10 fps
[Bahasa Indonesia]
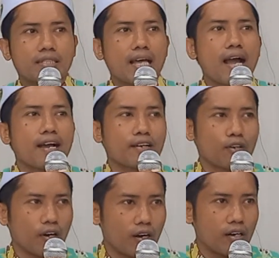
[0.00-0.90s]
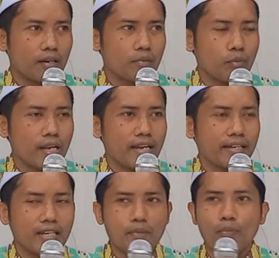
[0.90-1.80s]
takok bila
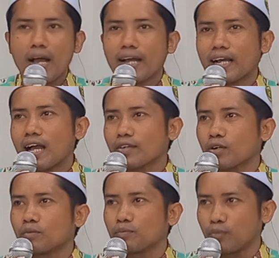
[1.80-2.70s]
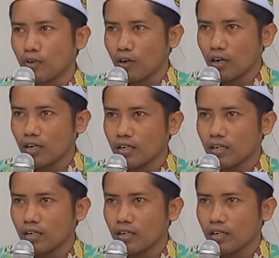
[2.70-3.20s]
depak ka congkok